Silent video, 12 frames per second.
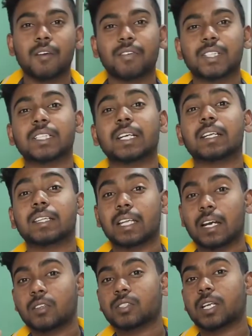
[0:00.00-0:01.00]
ఫ్రెండ్స్ అండ్
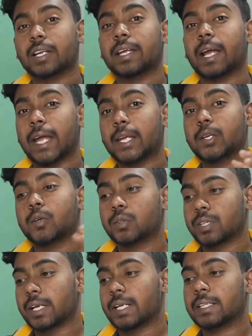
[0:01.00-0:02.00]
థర్డ్ వచ్చరికి ఐక్యూ
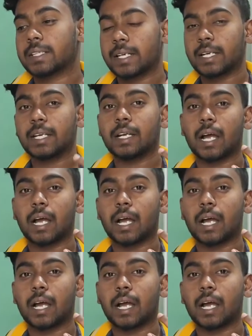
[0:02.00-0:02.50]
త్రీ త్రీ